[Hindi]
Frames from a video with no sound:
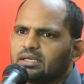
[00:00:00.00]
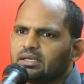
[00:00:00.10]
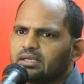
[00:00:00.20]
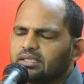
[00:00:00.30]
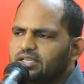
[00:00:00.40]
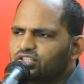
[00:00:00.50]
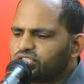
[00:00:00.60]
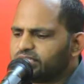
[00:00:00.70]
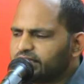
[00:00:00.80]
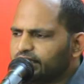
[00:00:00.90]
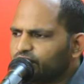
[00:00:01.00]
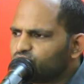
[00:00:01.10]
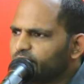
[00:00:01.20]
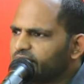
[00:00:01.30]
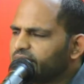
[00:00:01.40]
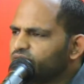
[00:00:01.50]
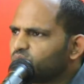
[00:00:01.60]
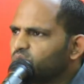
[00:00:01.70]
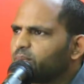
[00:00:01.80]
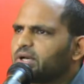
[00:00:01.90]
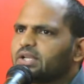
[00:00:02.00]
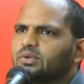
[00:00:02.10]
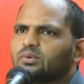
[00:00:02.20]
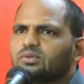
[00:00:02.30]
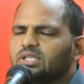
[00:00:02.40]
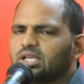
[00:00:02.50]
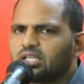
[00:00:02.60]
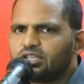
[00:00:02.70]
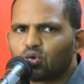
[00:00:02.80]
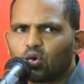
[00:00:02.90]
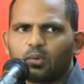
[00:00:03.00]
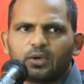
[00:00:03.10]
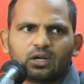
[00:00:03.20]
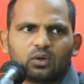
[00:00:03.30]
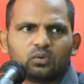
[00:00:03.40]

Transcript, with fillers: ये चीज़ें हैं जो मैं नहीं छोड़ पा रही हूं या नहीं छोड़ पा रहा हूं